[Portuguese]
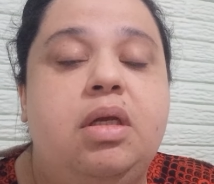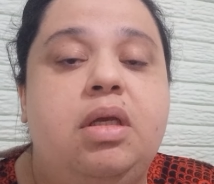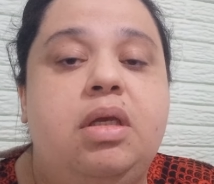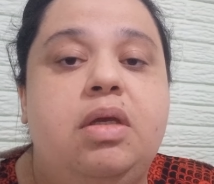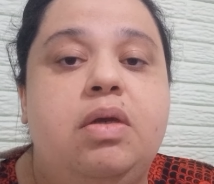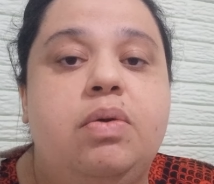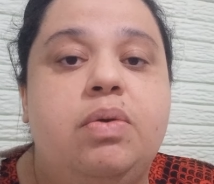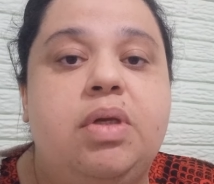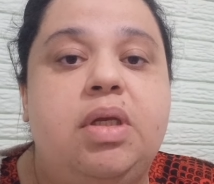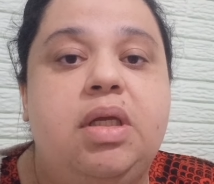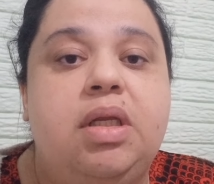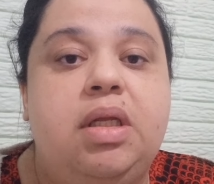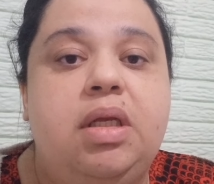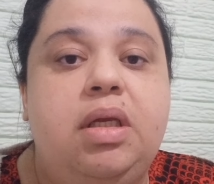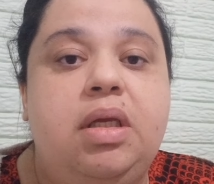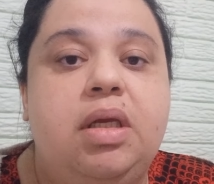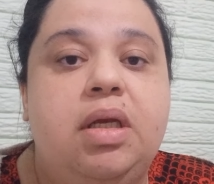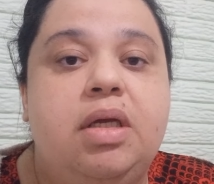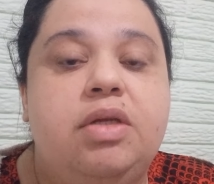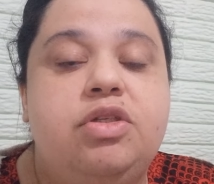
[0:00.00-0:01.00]
E eu
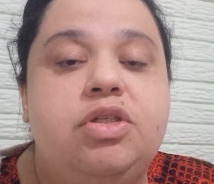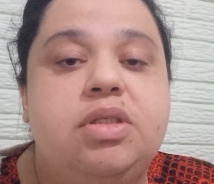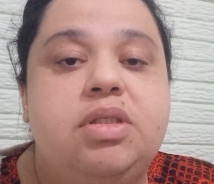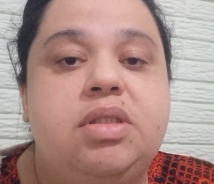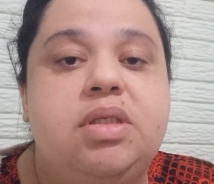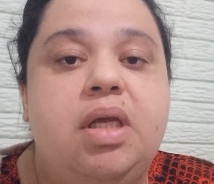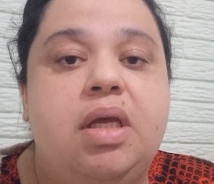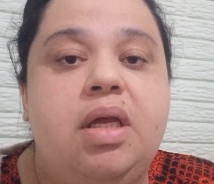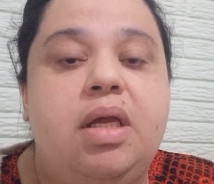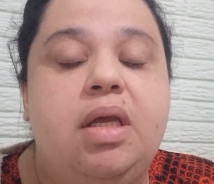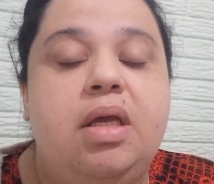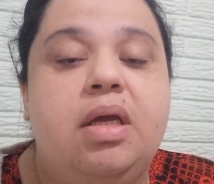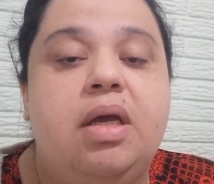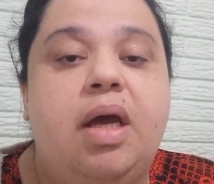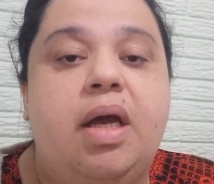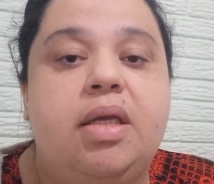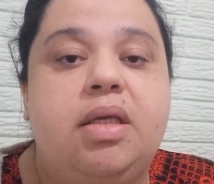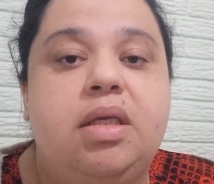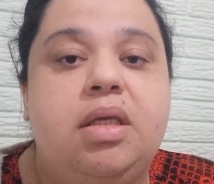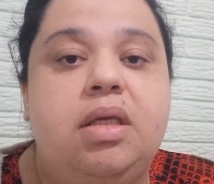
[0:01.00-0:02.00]
queria dizer
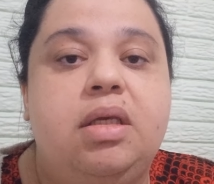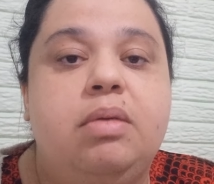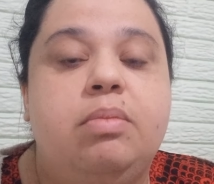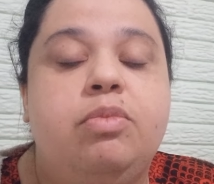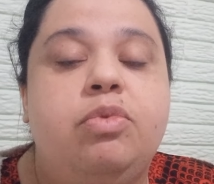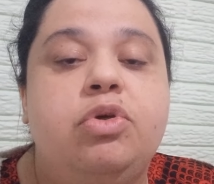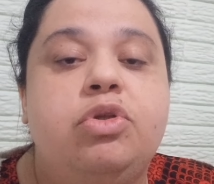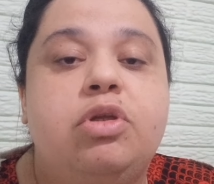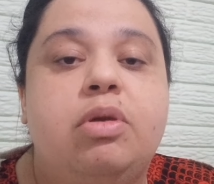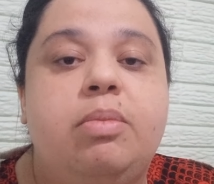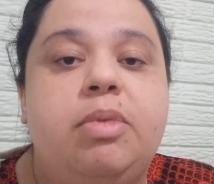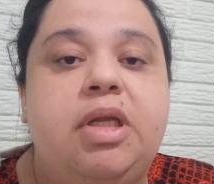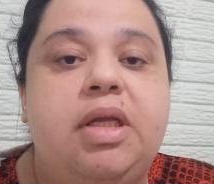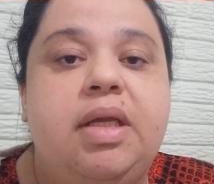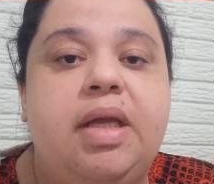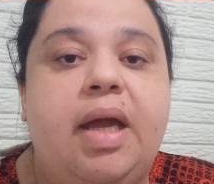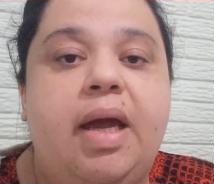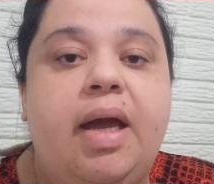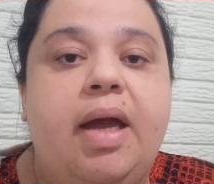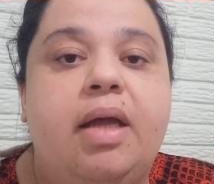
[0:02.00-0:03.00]
aqui muito
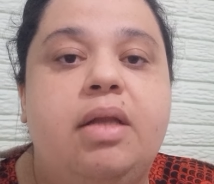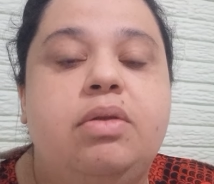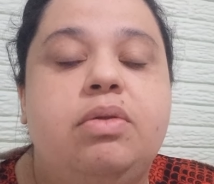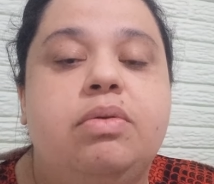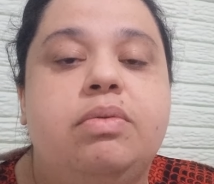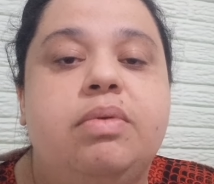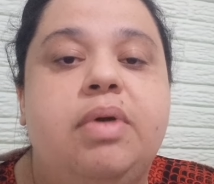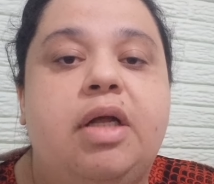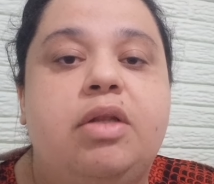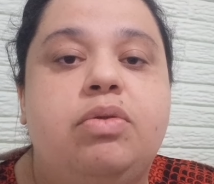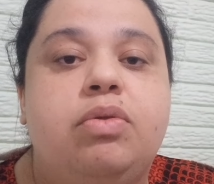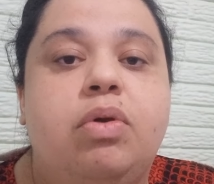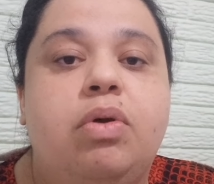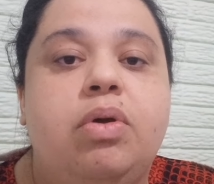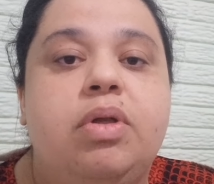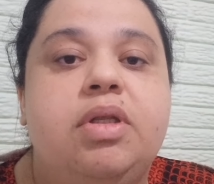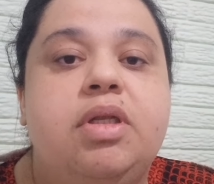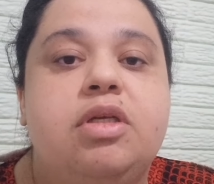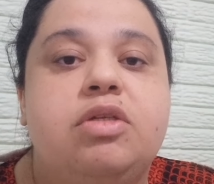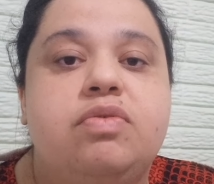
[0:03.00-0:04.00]
obrigado a
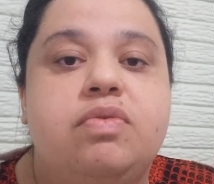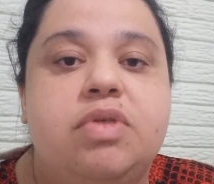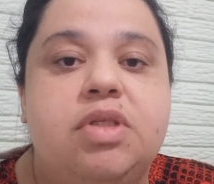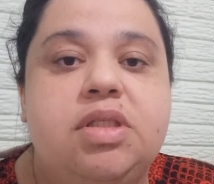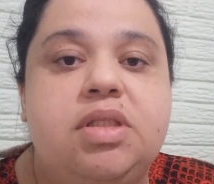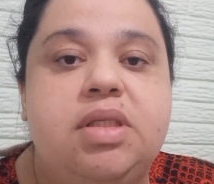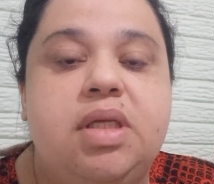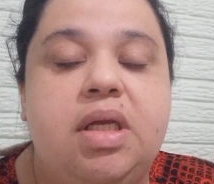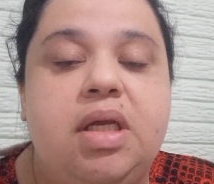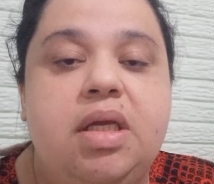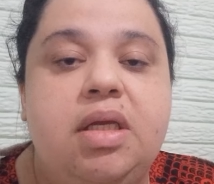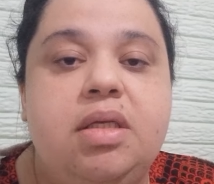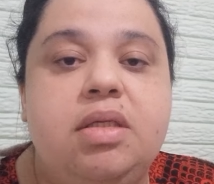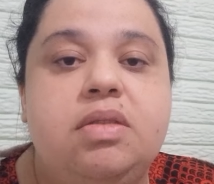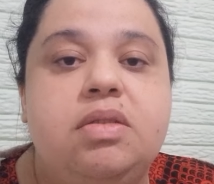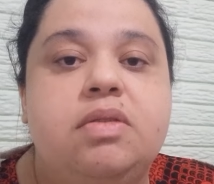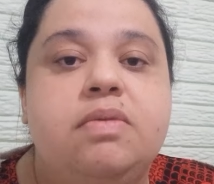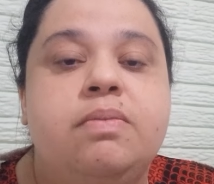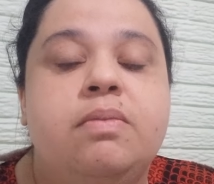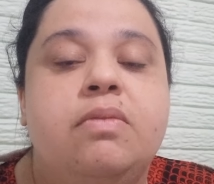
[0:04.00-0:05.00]
todas
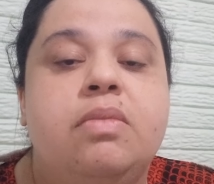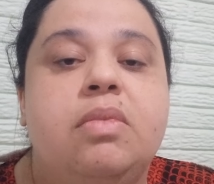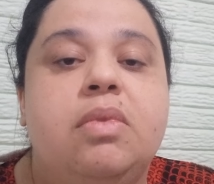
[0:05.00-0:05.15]
vocês